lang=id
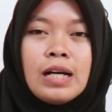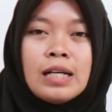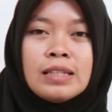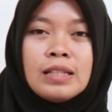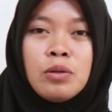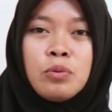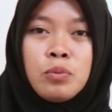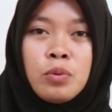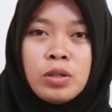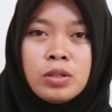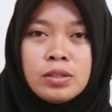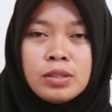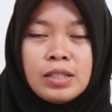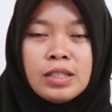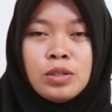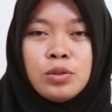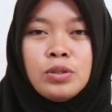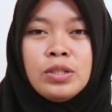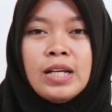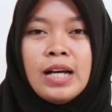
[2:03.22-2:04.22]
kata want
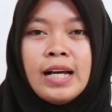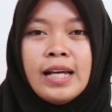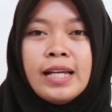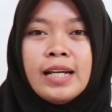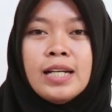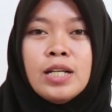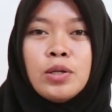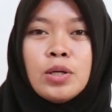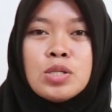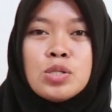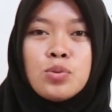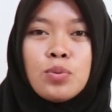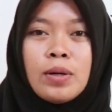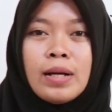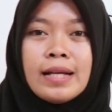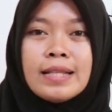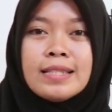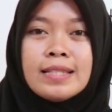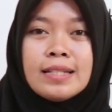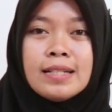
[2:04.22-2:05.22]
itu diakhiri dengan
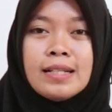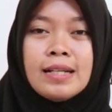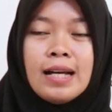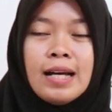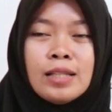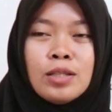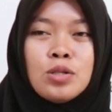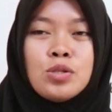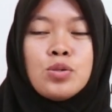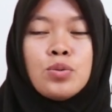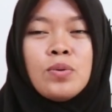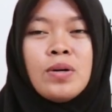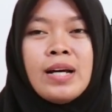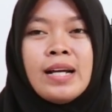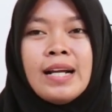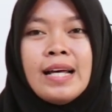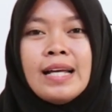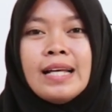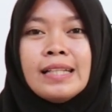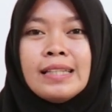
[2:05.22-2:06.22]
suara c atau
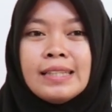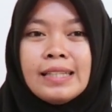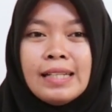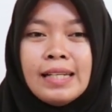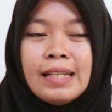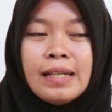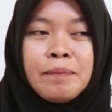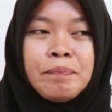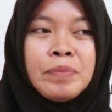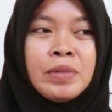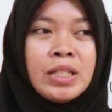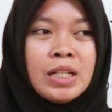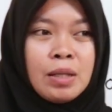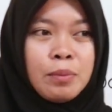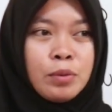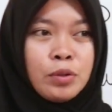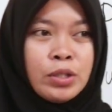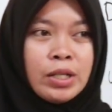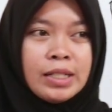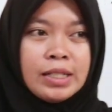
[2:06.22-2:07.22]
suara t.
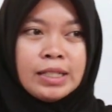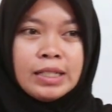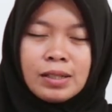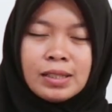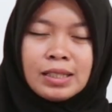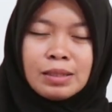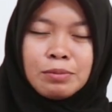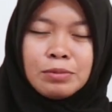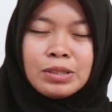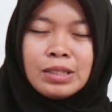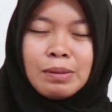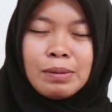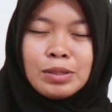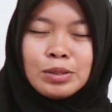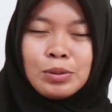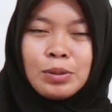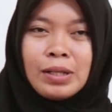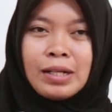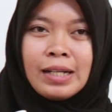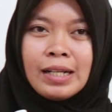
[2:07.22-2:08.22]
Kemudian ketemu sama
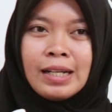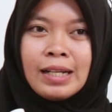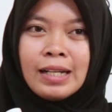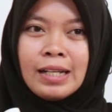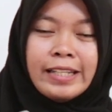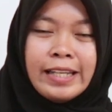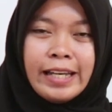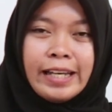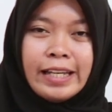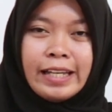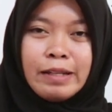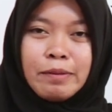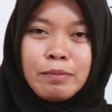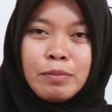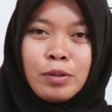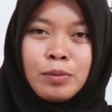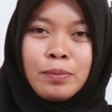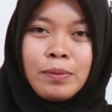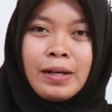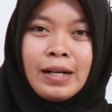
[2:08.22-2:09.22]
suara Y
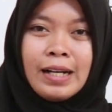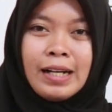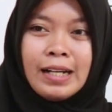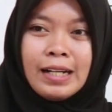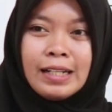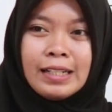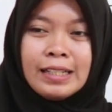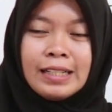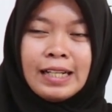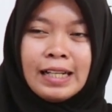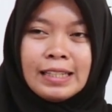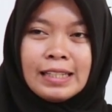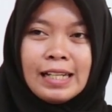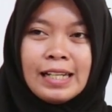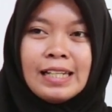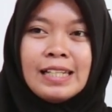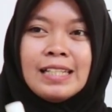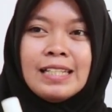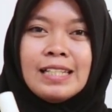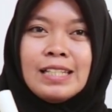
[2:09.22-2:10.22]
berupa
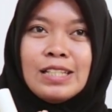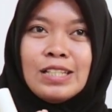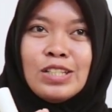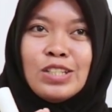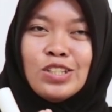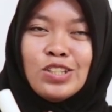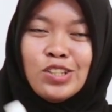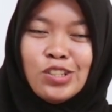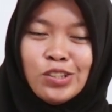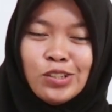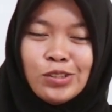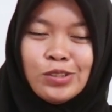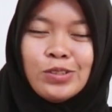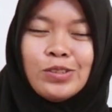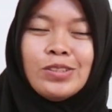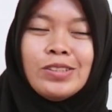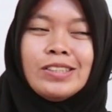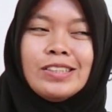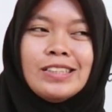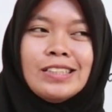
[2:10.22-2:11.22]
dikata
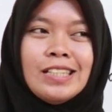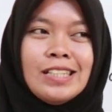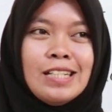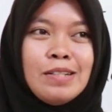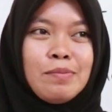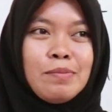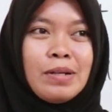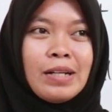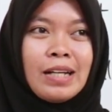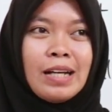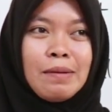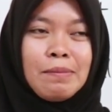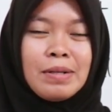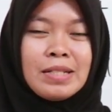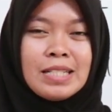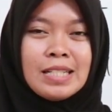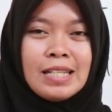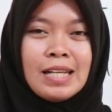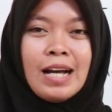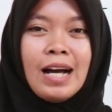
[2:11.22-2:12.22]
you. Jadi mereka
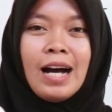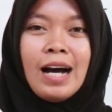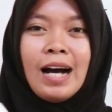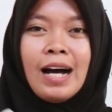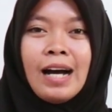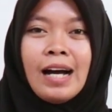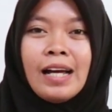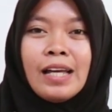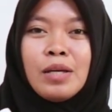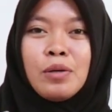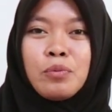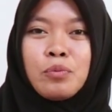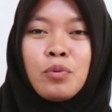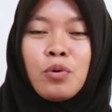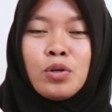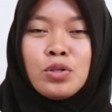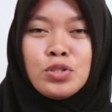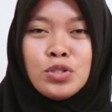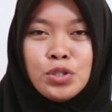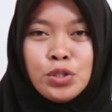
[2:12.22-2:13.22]
bacanya I
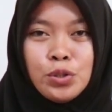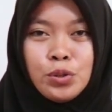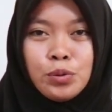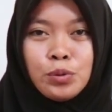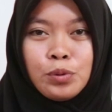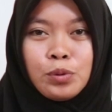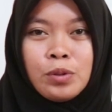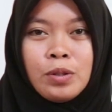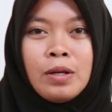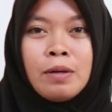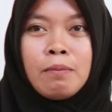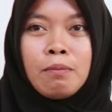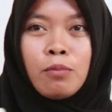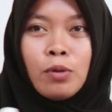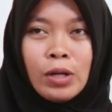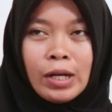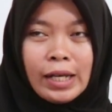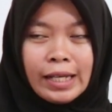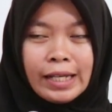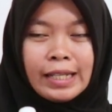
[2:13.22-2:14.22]
want you.
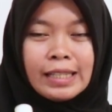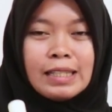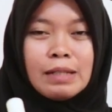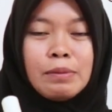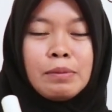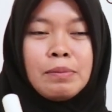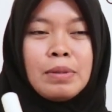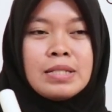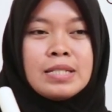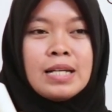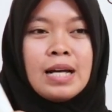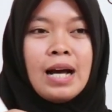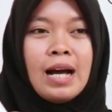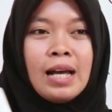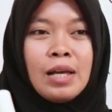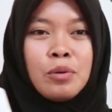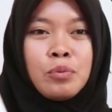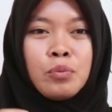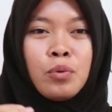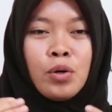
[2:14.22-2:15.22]
Boleh kita membaca
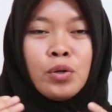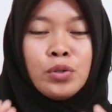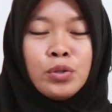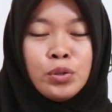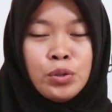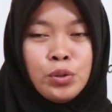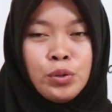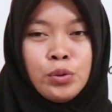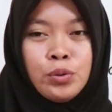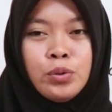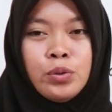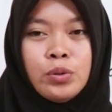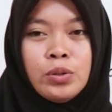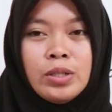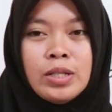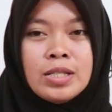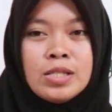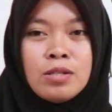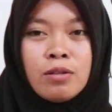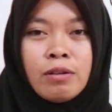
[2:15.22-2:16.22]
I want you,
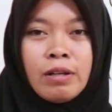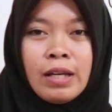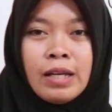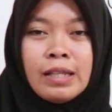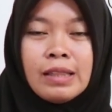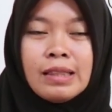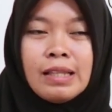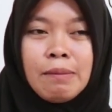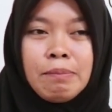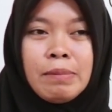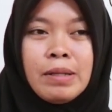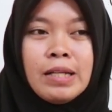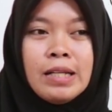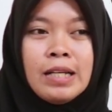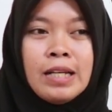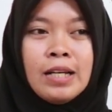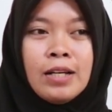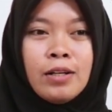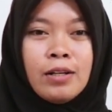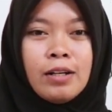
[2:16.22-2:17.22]
it's okay, tapi
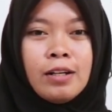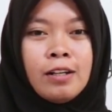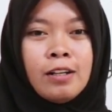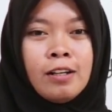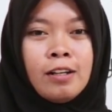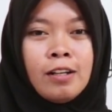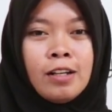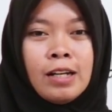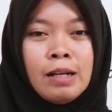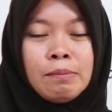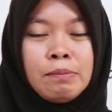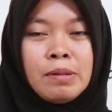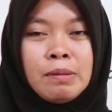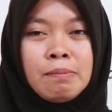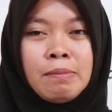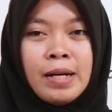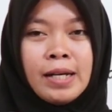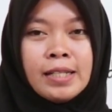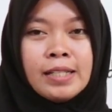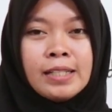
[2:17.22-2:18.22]
uh,
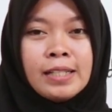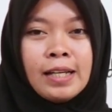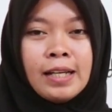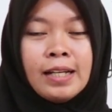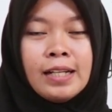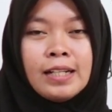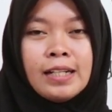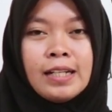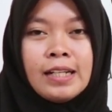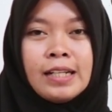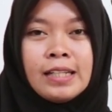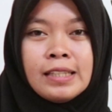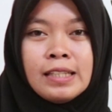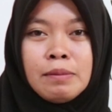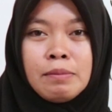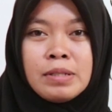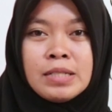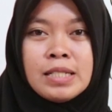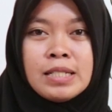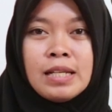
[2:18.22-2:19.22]
lebih baiknya
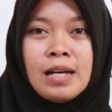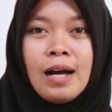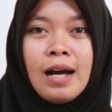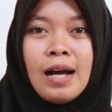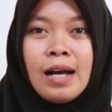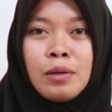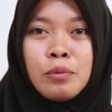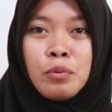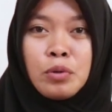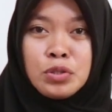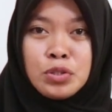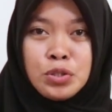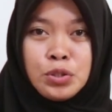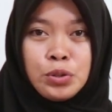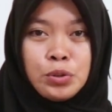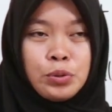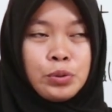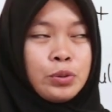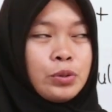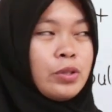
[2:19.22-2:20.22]
kita bacanya I want
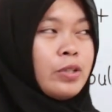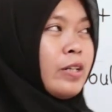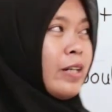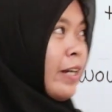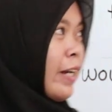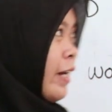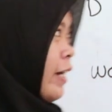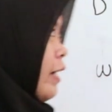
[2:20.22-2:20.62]
you. Oke.